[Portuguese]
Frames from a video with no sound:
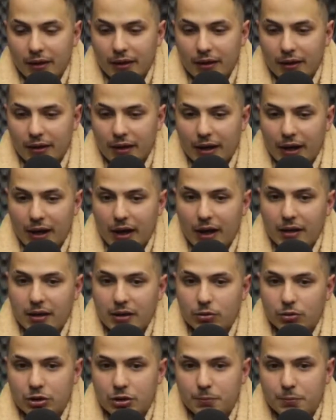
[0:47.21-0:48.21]
E aí
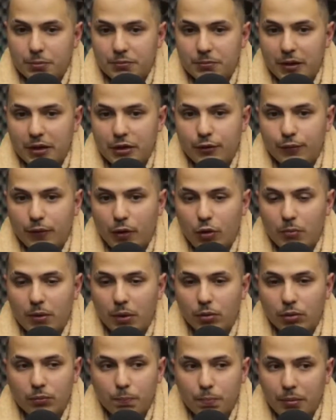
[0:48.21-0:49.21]
eu simplesmente arrumei
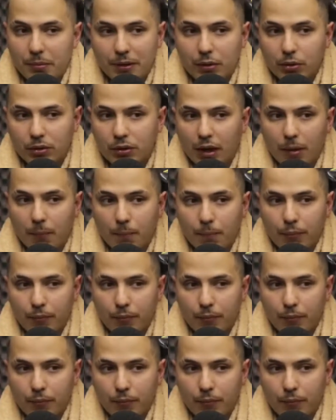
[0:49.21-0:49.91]
um primeiro trampo.